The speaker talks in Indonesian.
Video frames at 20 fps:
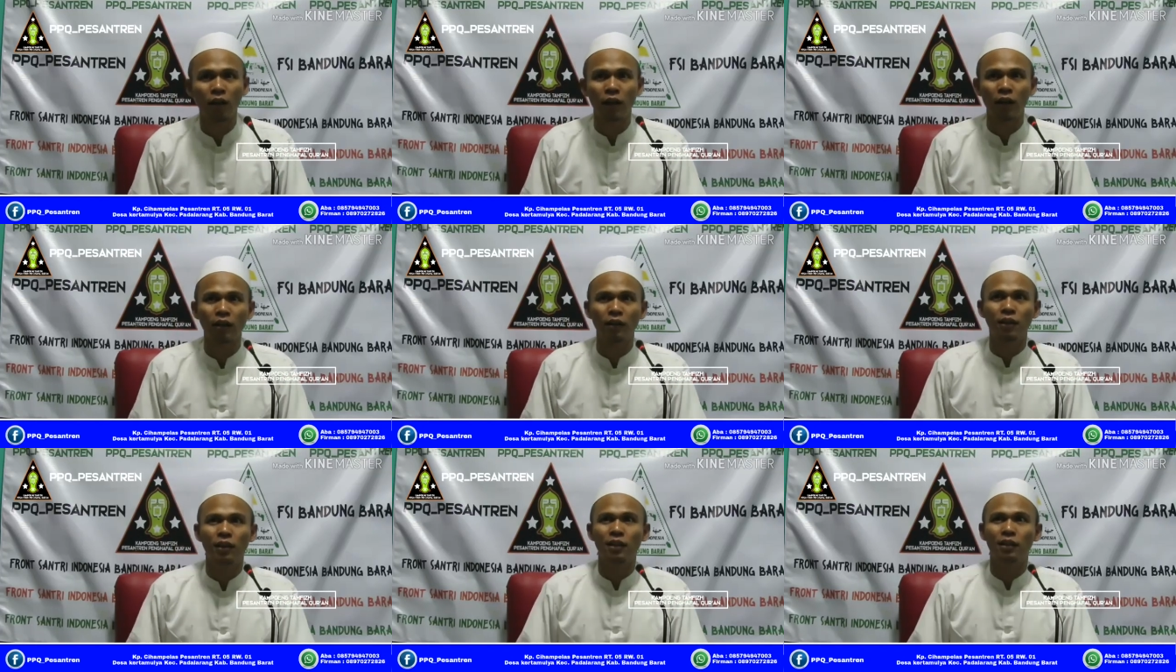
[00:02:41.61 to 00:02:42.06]

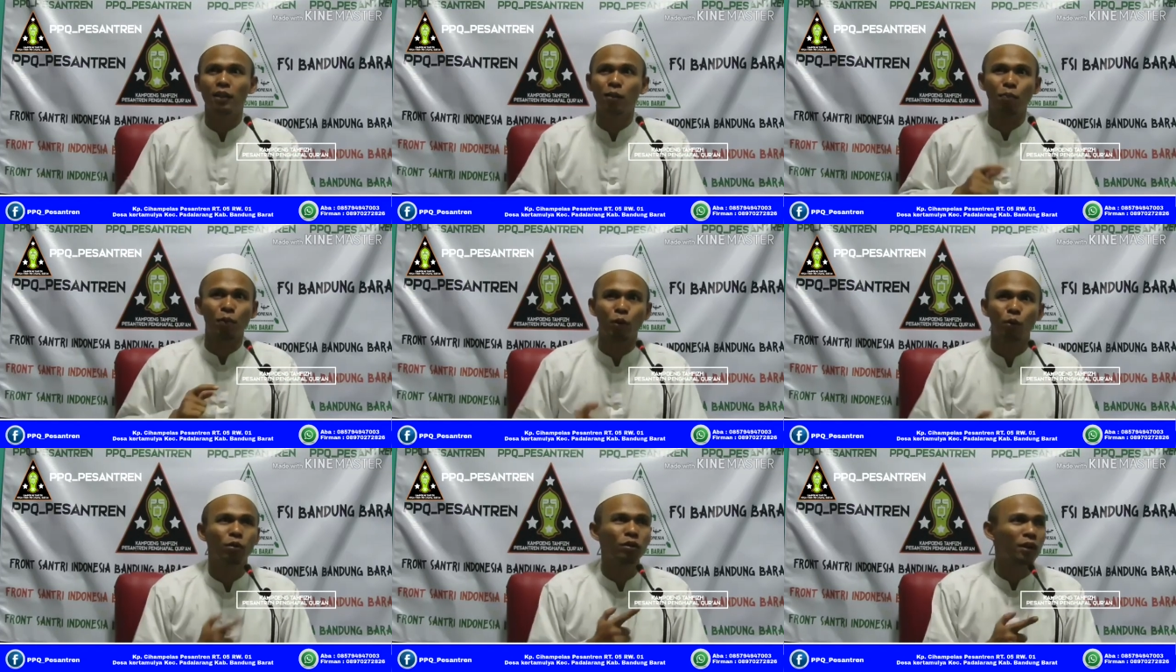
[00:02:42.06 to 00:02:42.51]
Akhirnya kita
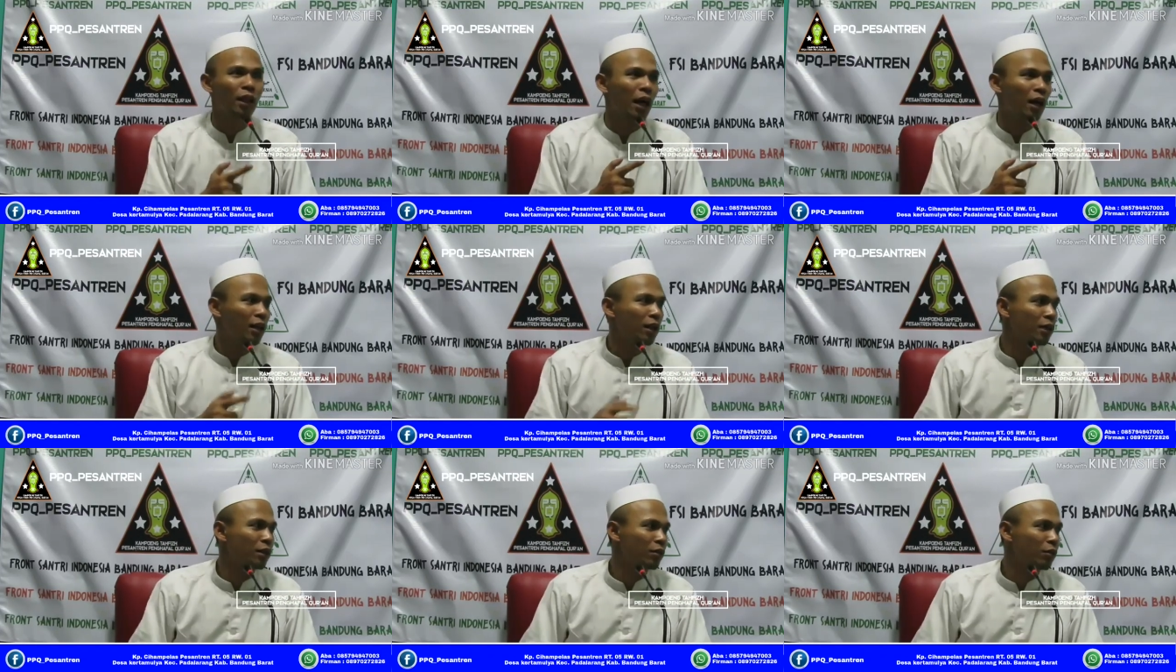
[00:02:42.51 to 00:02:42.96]

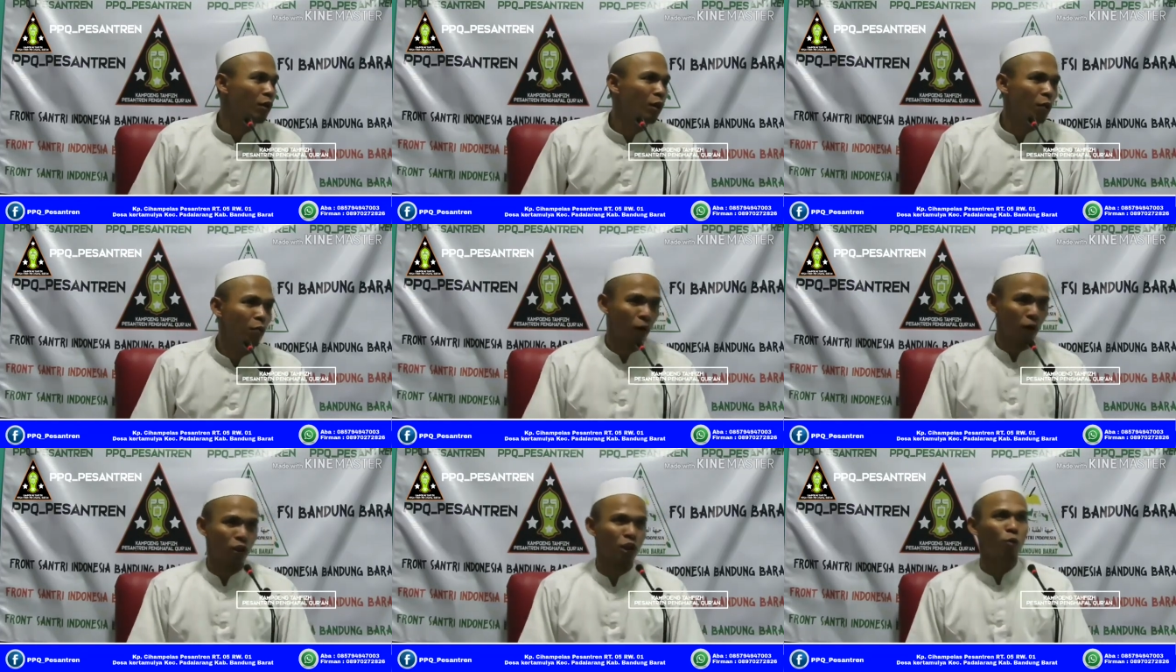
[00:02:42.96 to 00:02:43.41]
berontak gitu.
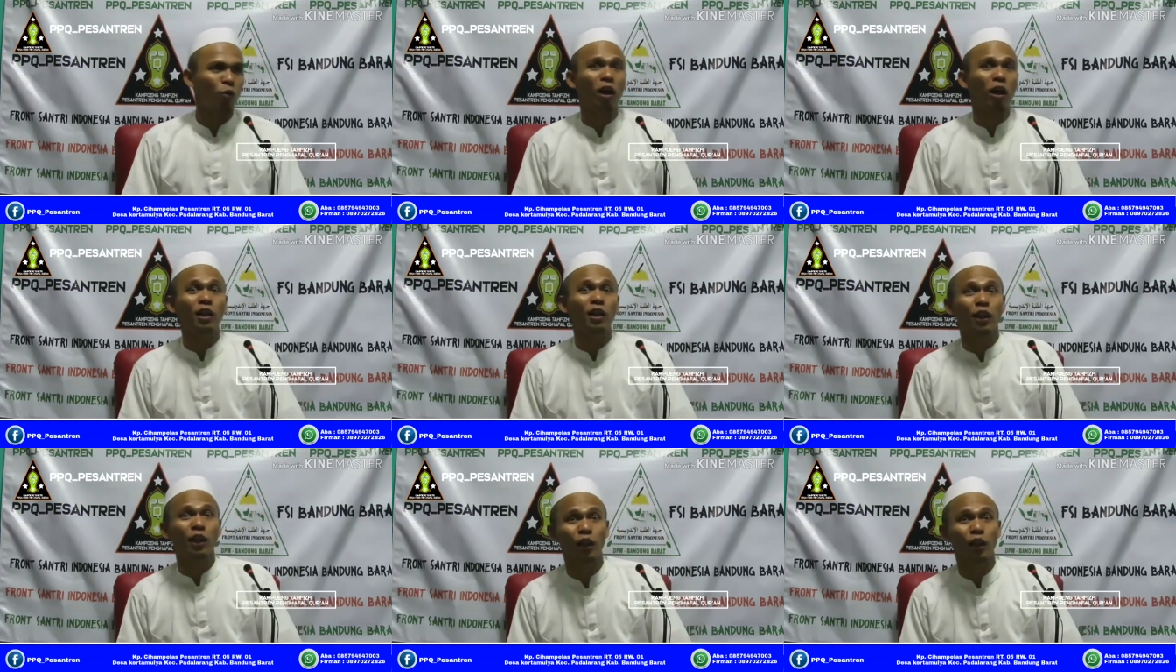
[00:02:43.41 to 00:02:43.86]
Masa
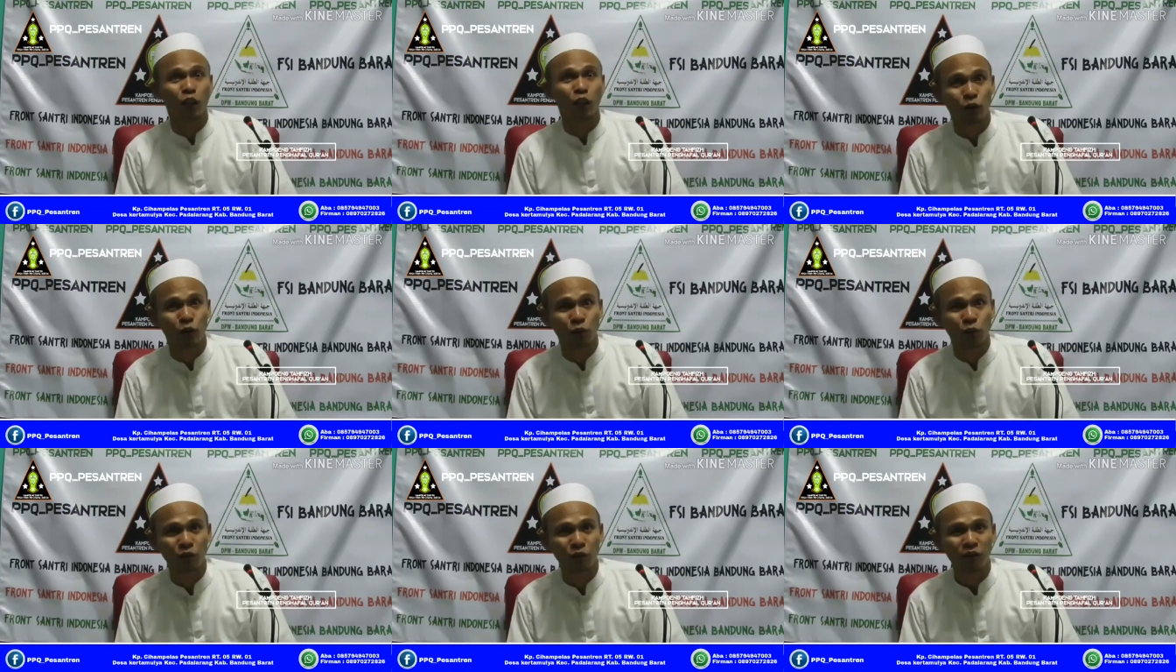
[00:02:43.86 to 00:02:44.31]
wali kayak
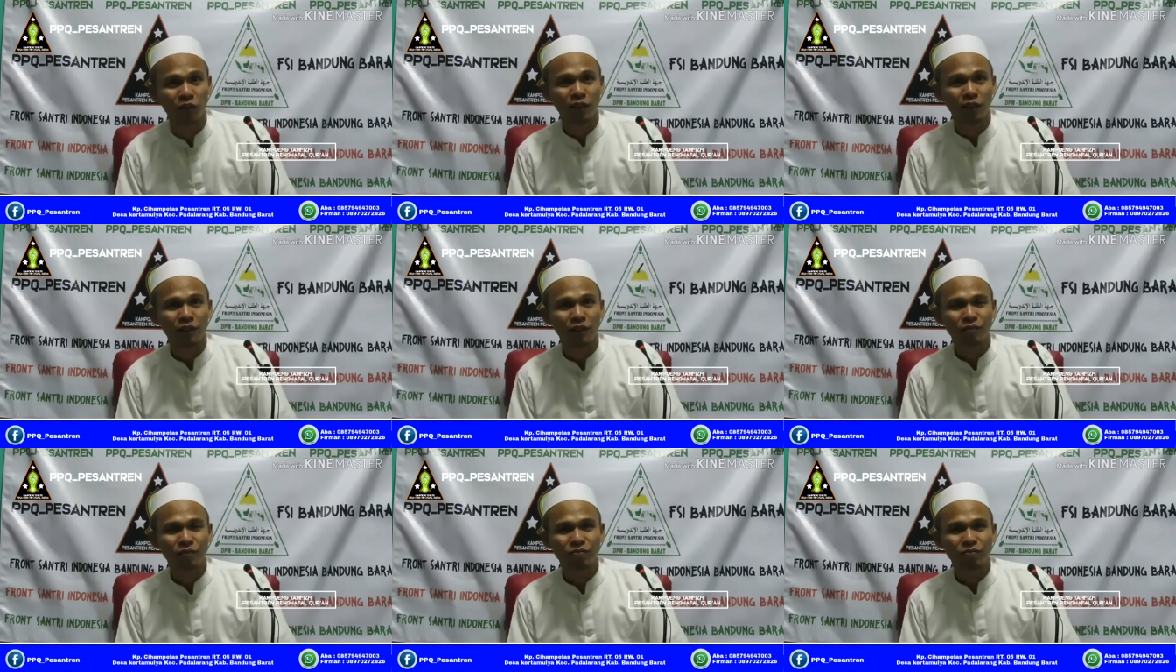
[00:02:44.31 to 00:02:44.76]
gitu?
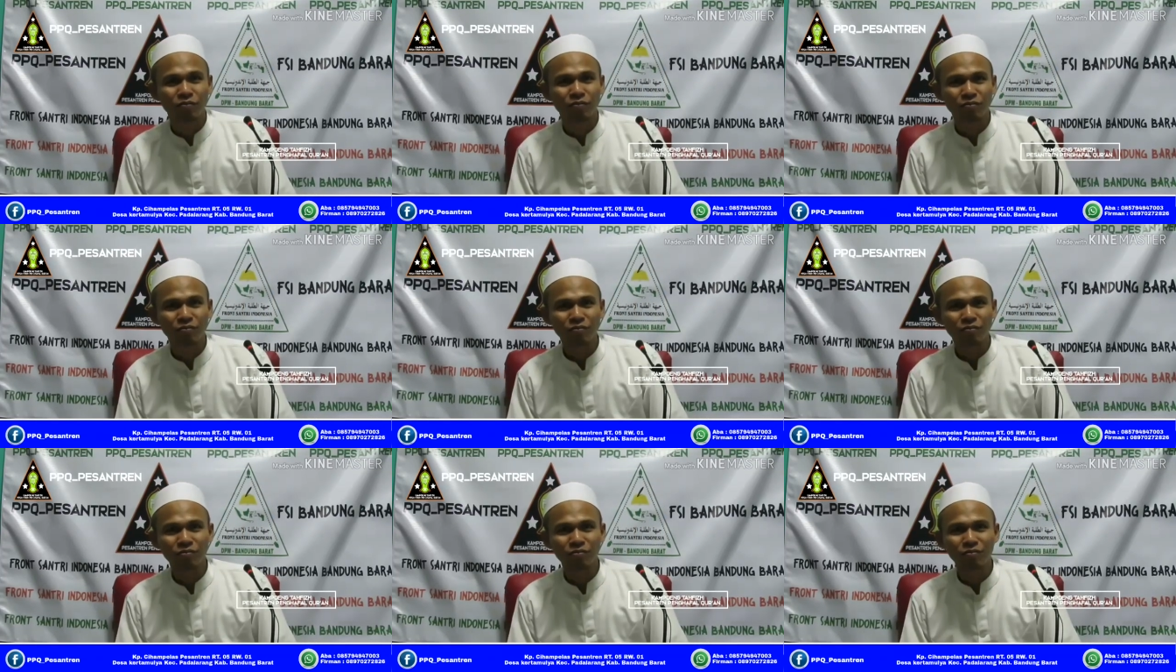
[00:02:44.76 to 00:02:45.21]
Pak,
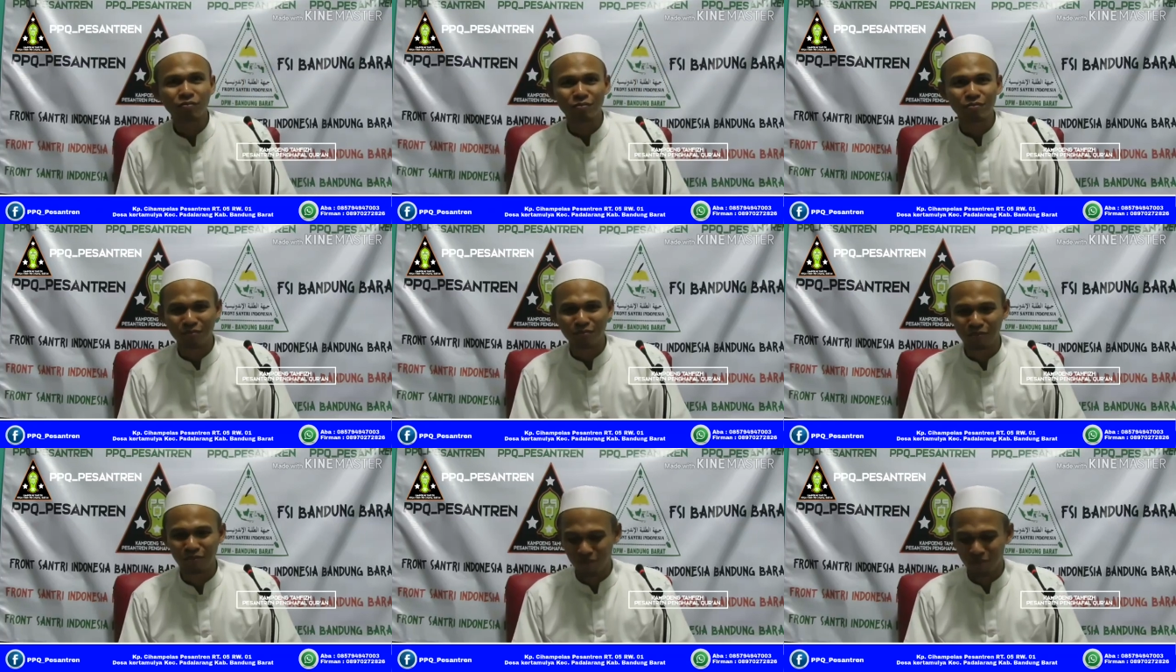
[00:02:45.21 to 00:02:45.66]
wali, Pak.
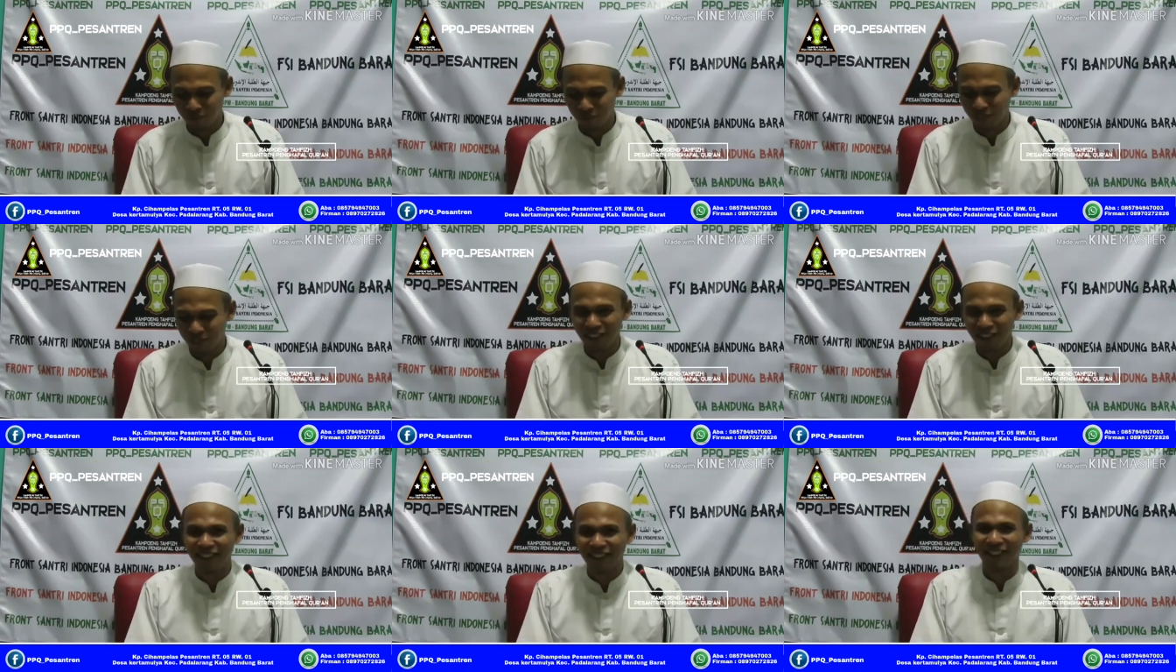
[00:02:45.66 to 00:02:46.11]
Grup wali
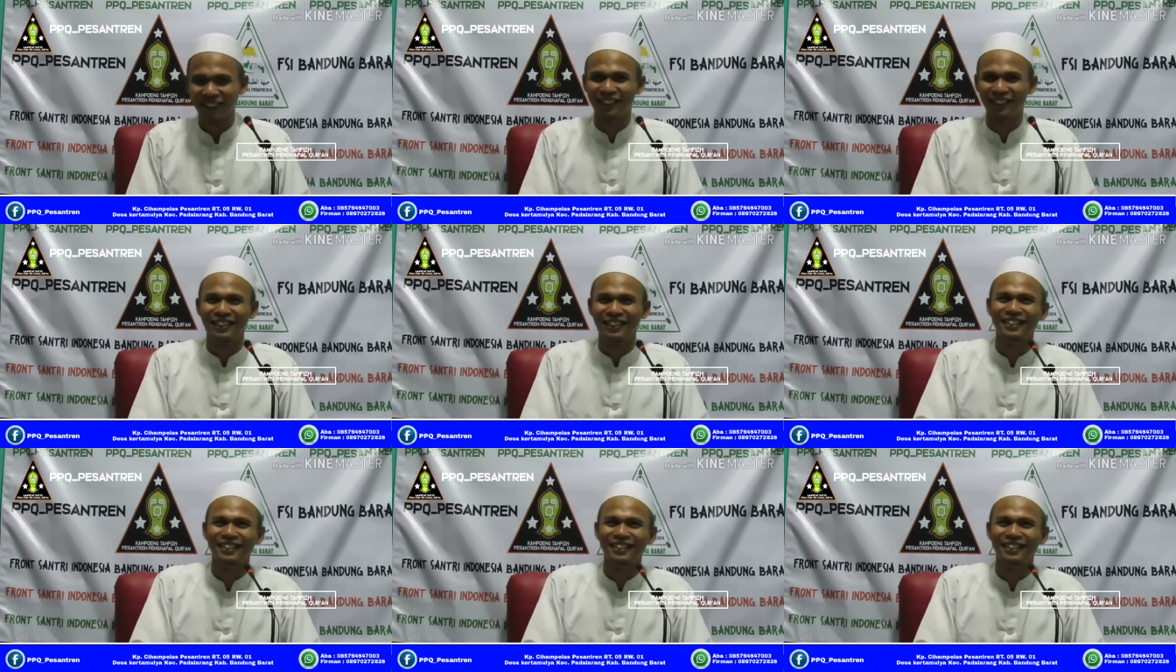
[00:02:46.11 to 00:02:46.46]
ayah, Pak.